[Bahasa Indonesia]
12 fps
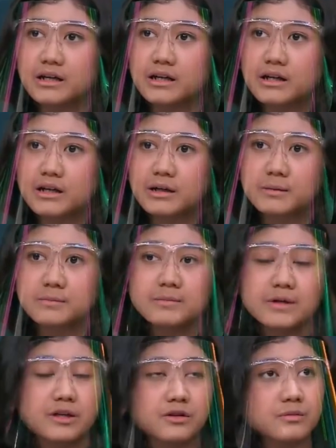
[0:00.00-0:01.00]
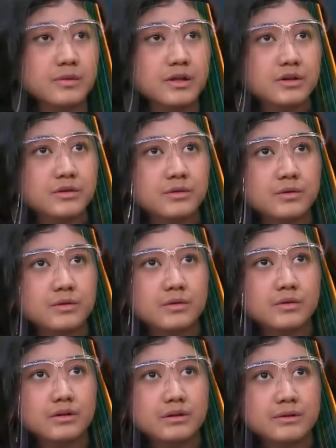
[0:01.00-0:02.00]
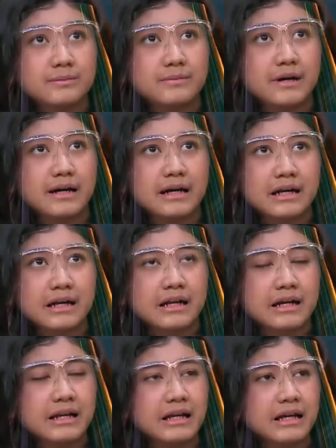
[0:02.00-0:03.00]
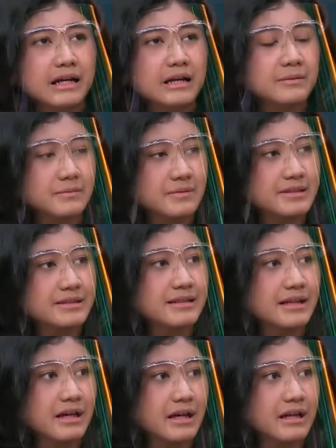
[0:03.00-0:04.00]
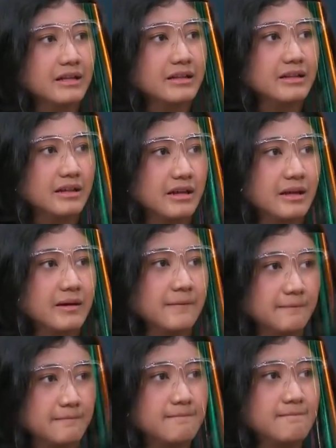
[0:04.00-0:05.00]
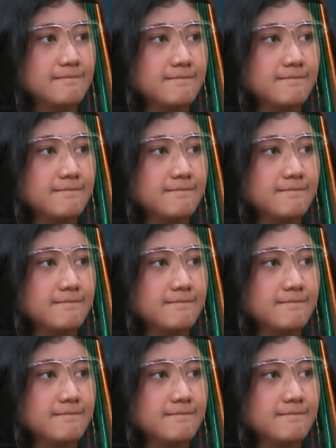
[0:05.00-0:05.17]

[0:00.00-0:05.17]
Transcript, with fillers: Meli rindu Nika, keluarga Nika Ardila pun dibuat takjub akan sosok viral Amel.